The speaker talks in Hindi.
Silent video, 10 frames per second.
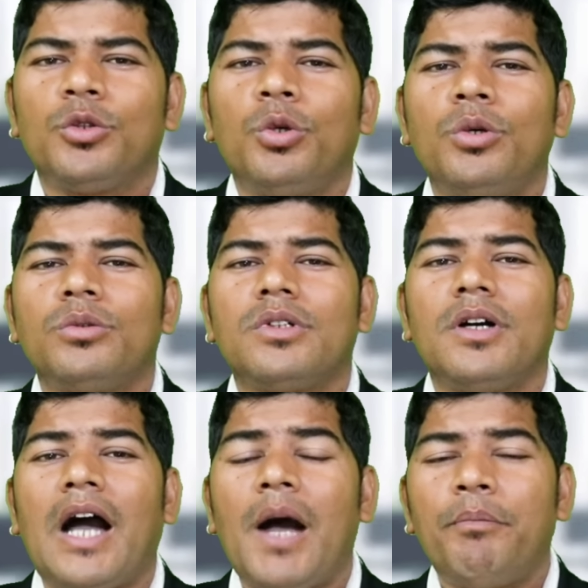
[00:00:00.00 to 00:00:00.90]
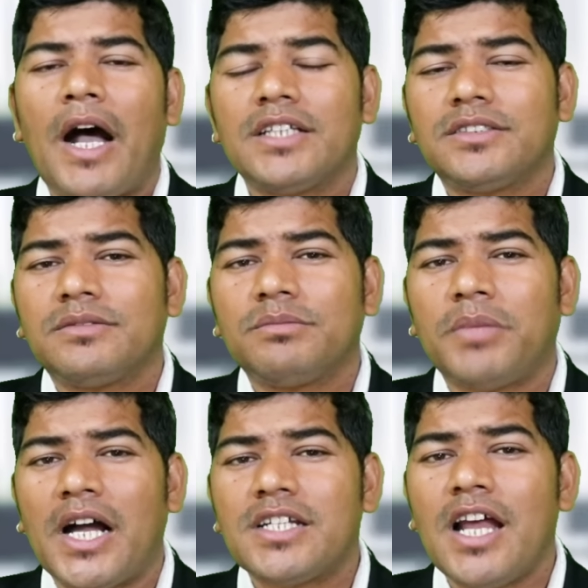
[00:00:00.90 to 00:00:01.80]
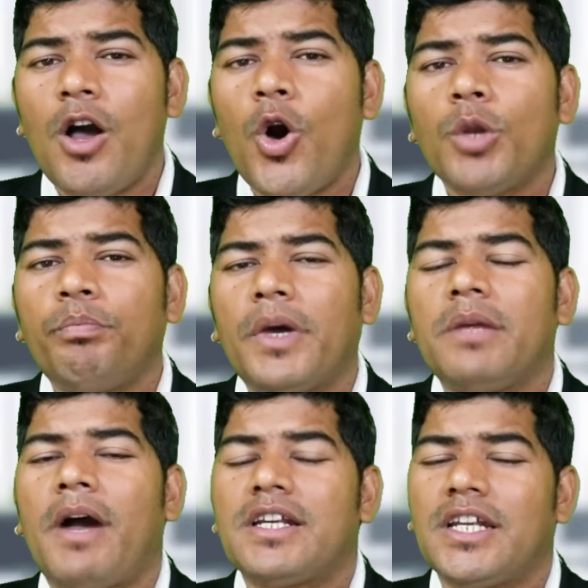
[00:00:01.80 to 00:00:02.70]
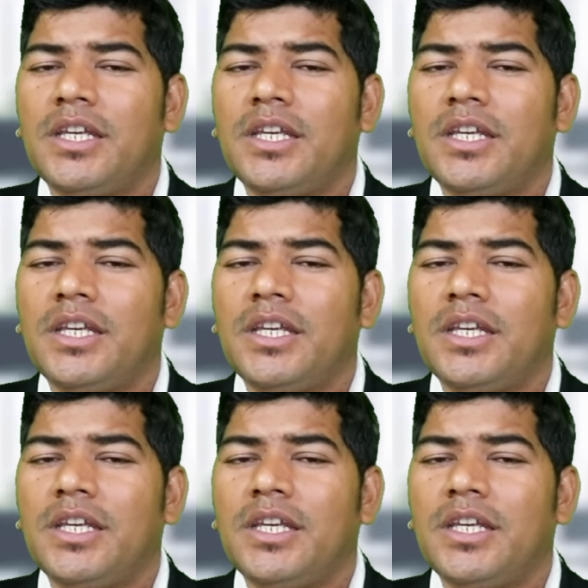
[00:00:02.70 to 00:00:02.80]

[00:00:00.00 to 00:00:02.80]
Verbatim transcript: तो अब भाषा और परिभाषा